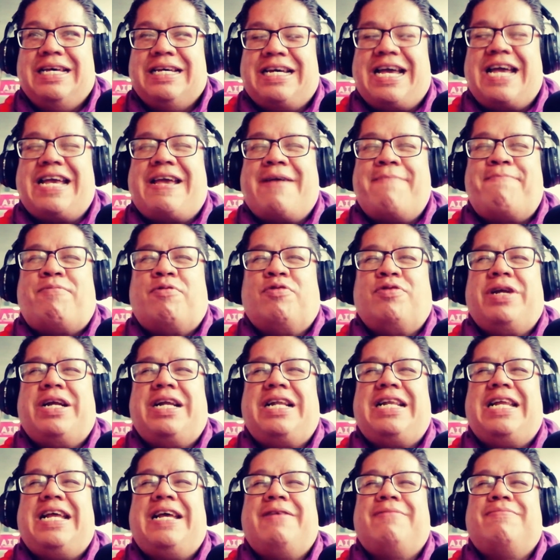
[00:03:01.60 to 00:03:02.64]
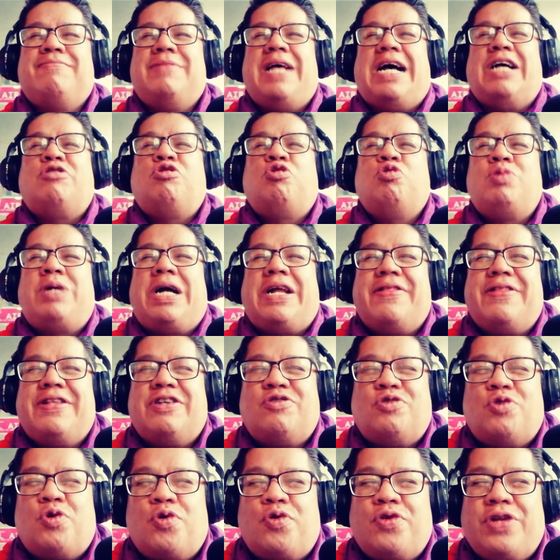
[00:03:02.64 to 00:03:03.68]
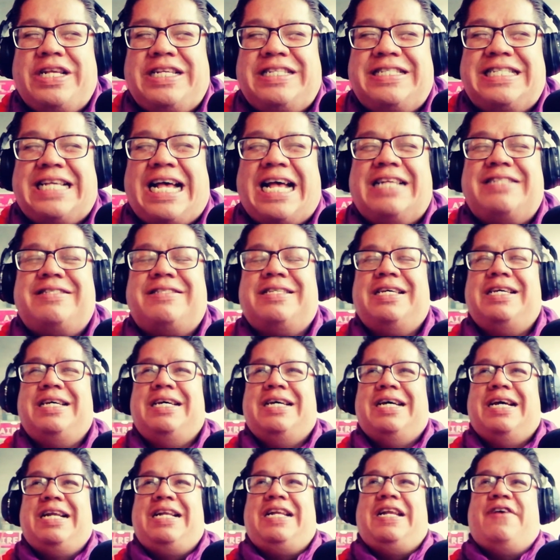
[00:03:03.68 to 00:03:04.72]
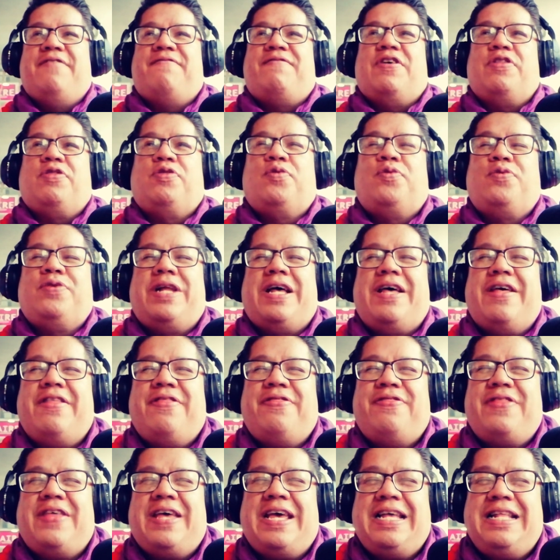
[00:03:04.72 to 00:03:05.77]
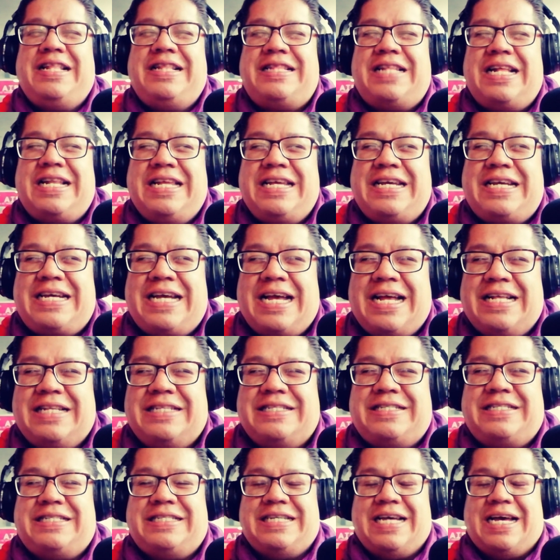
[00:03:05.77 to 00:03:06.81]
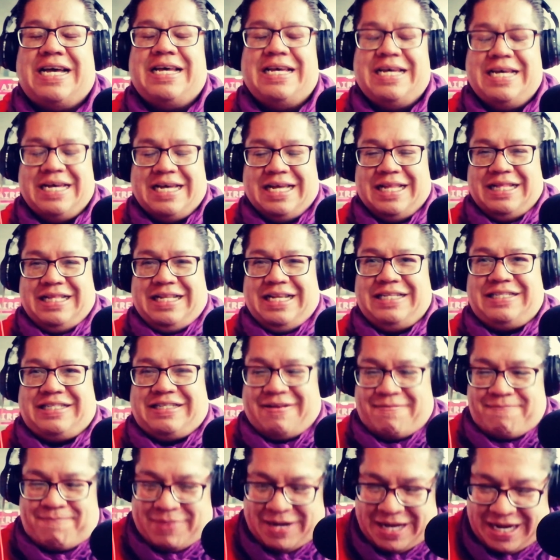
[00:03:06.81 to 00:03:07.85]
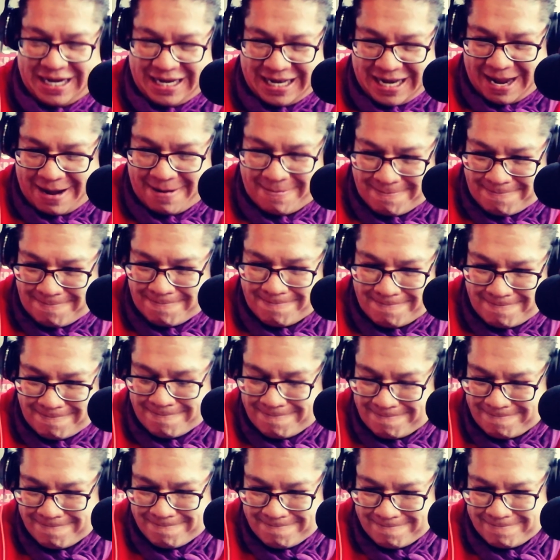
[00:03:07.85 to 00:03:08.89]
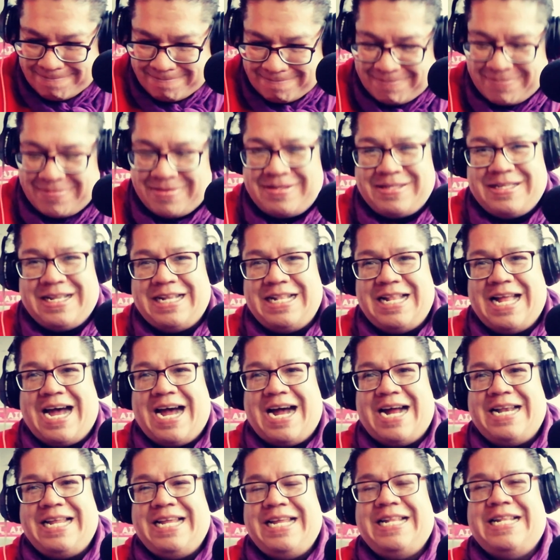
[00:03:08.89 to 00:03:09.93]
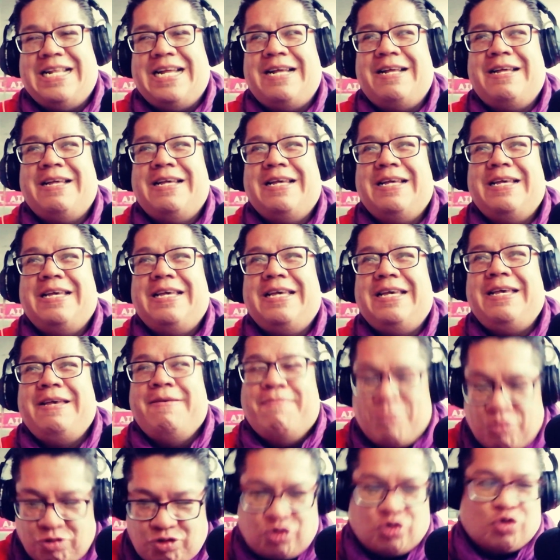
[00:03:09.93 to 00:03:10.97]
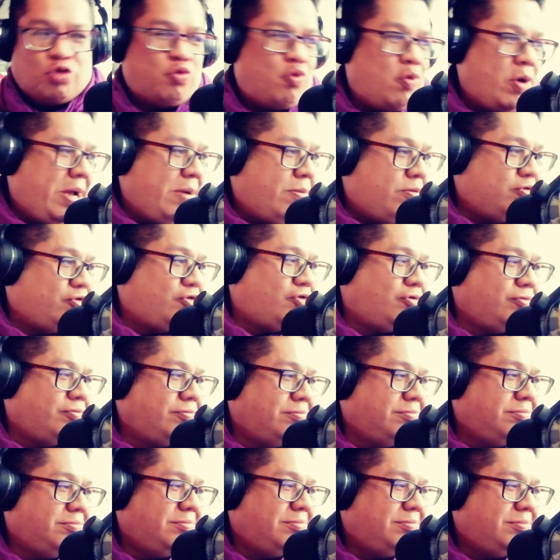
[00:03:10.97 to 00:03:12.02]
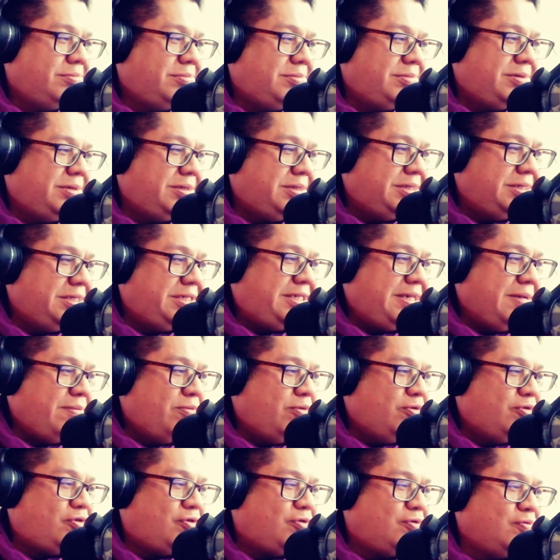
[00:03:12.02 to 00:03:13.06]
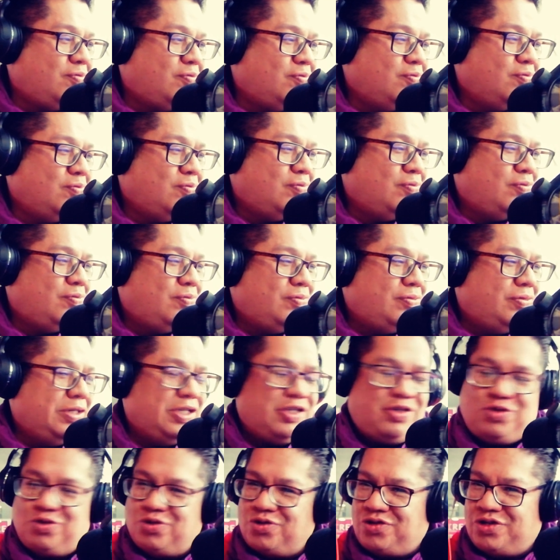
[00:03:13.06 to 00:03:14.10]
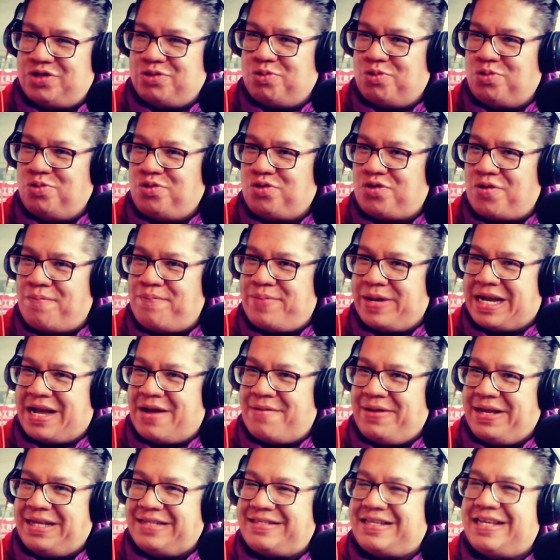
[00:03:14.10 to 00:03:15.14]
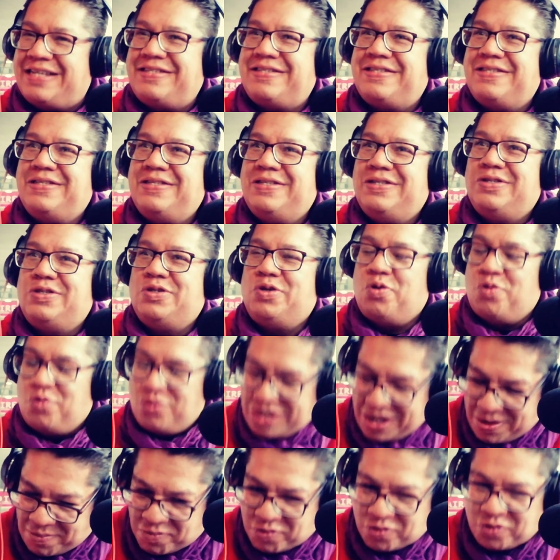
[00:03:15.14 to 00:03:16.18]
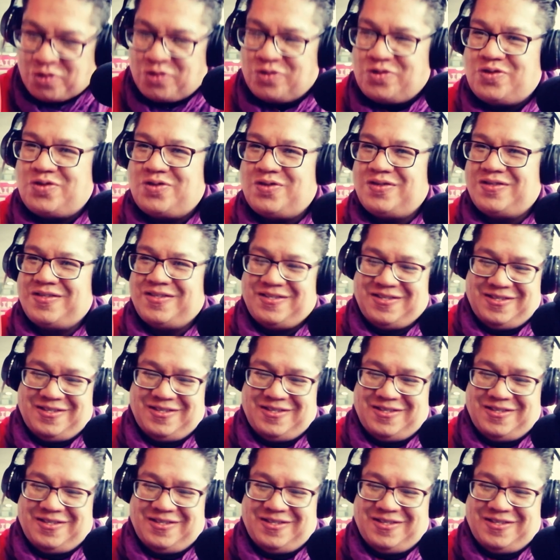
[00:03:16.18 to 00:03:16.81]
hay que ponerle azúcar de sonrisas, levadura de inteligencia, disciplina de la harina y muchos huevos. Estamos hechos un rompecabezas. Unámonos.